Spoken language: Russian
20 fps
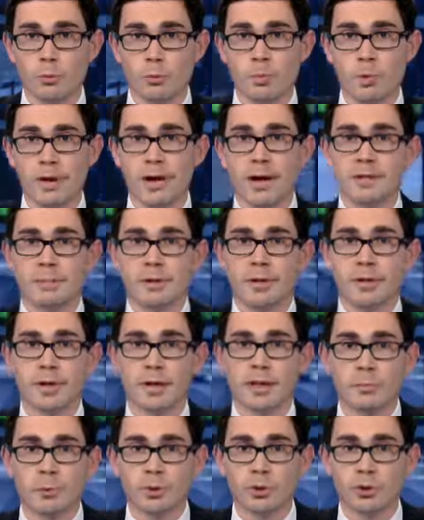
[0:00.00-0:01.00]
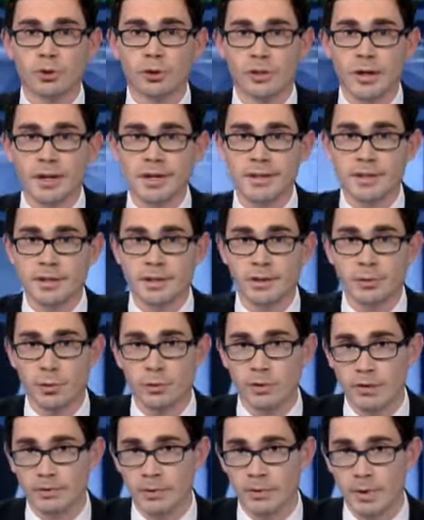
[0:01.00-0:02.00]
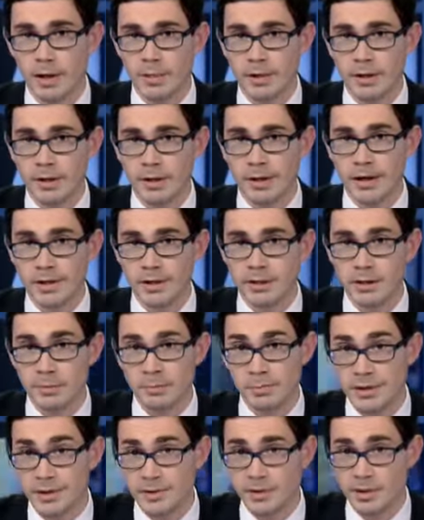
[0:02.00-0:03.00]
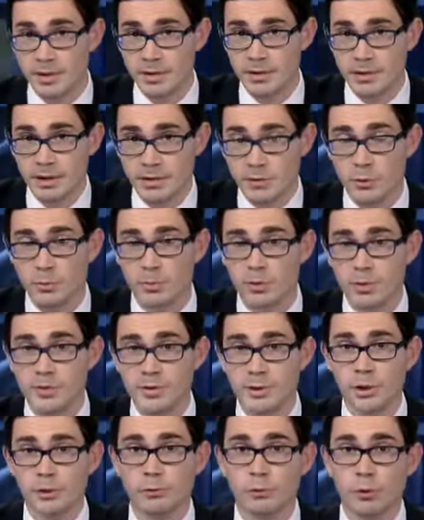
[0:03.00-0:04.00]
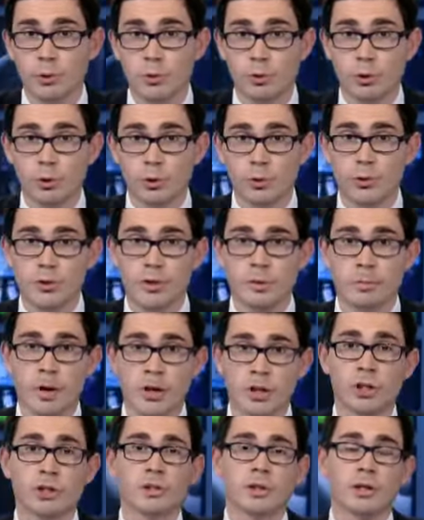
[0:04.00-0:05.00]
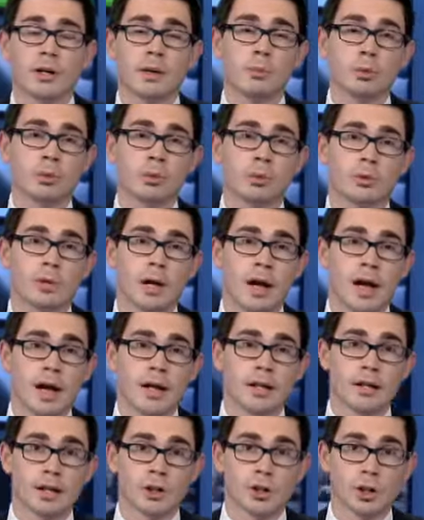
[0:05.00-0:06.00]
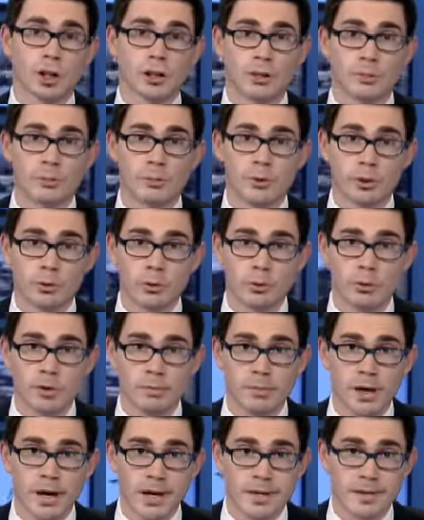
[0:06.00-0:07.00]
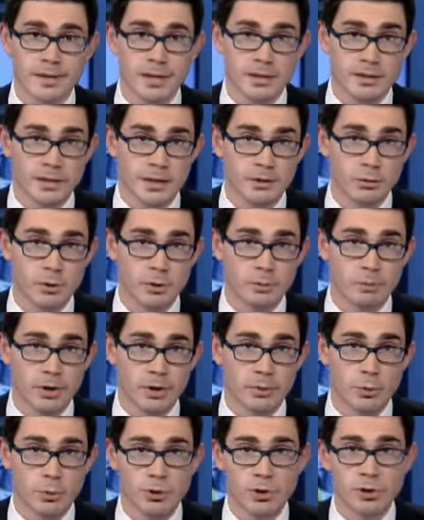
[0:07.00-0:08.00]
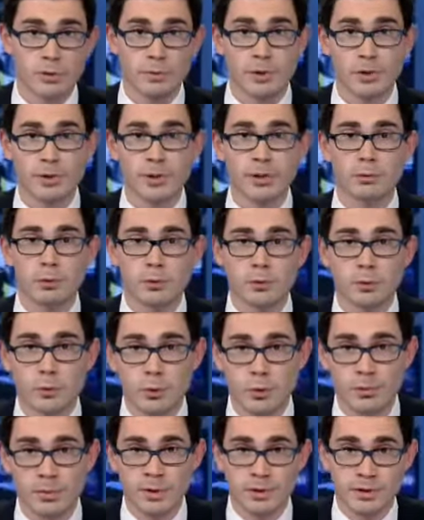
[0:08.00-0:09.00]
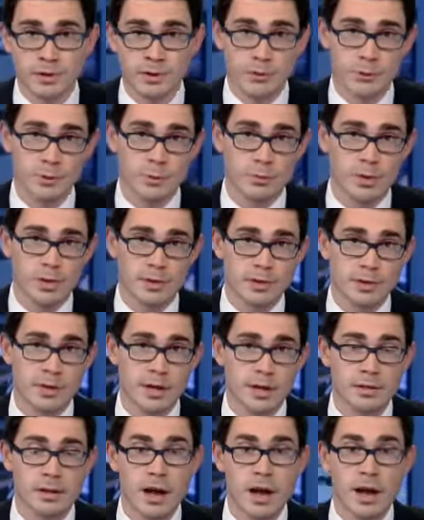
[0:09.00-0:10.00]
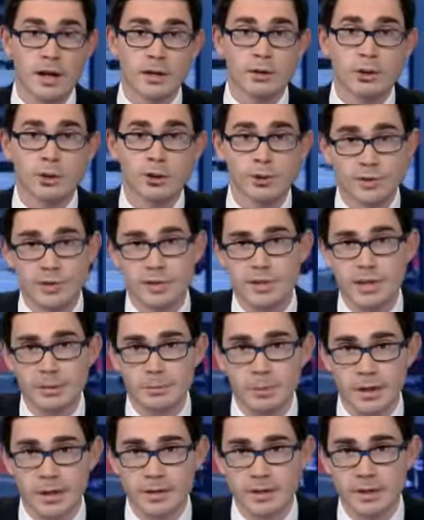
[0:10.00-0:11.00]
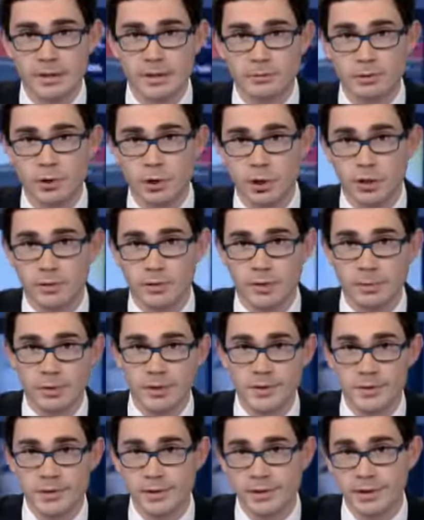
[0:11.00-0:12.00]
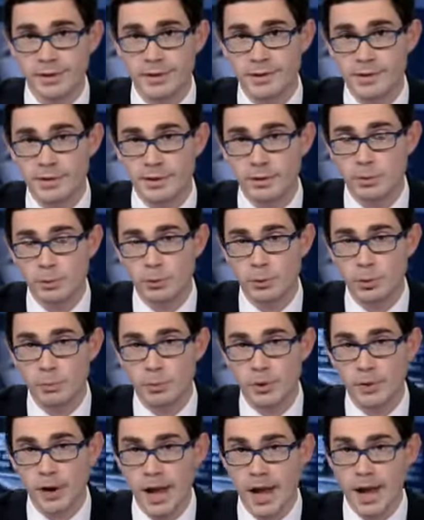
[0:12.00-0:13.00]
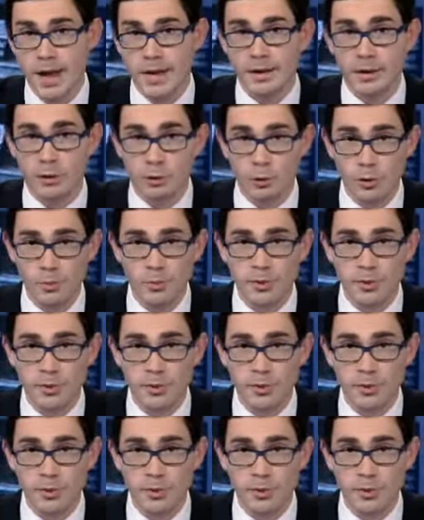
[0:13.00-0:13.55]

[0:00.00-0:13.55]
Группа «ГАЗ» передала Почте России новые автомобили «Газель Бизнес». Особенность их в том, что эти машины работают на сжатом природном газе. Основное преимущество – это его стоимость, разумеется. Газ на 60% дешевле бензина и дизельного топлива.